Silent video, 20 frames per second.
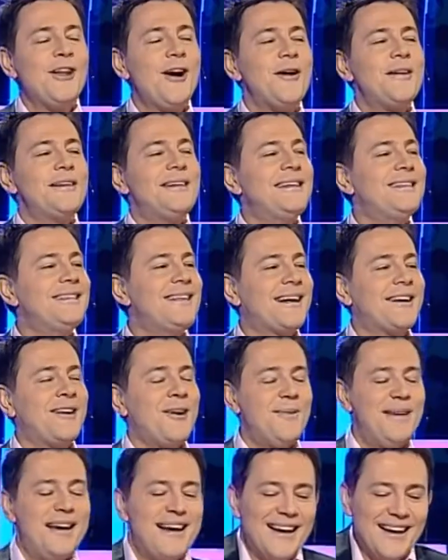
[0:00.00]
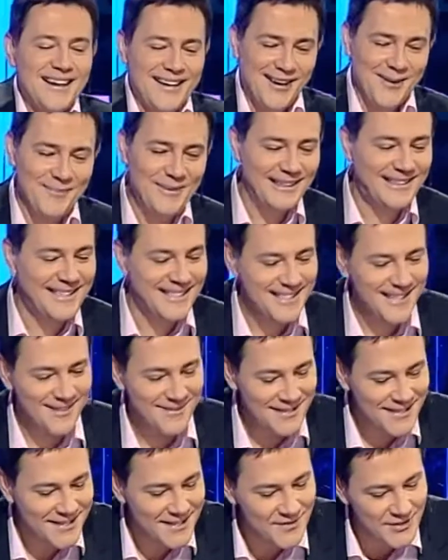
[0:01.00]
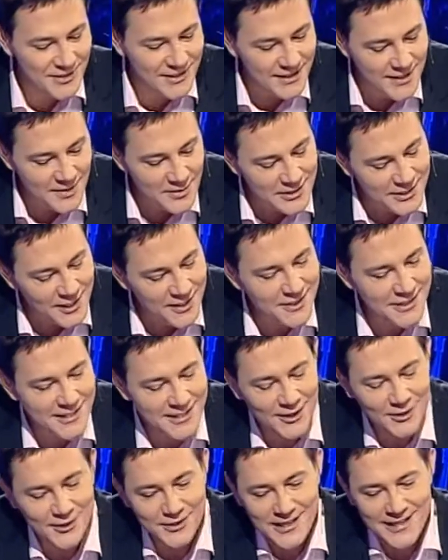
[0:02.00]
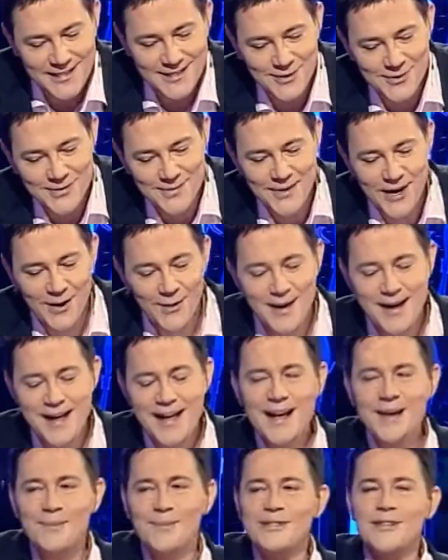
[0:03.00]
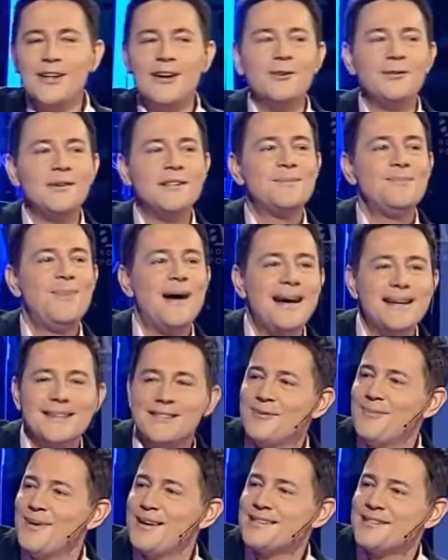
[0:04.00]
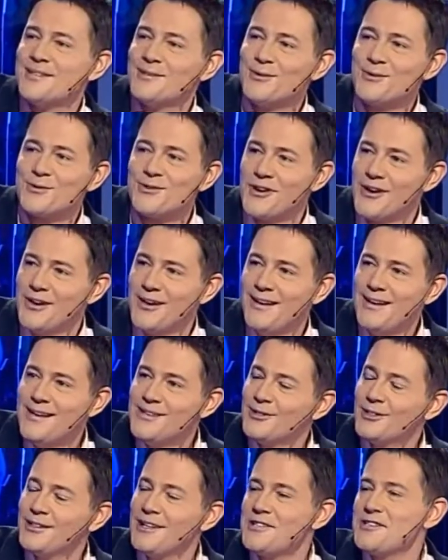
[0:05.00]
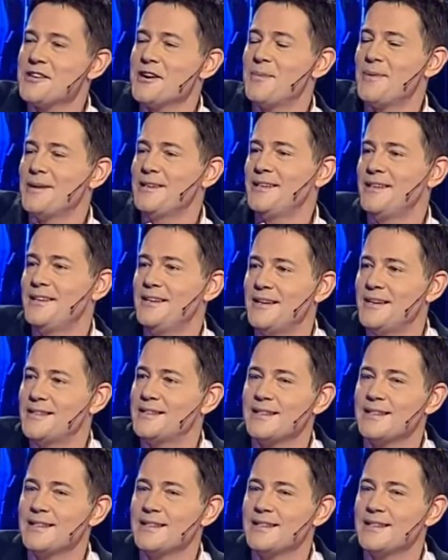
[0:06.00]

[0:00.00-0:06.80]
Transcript: No, jednak kobiety są rzeczywiście tam istoty niezrozumiałe, bo skoro tu jest bardzo, bardzo dużo, to dlaczego pani jej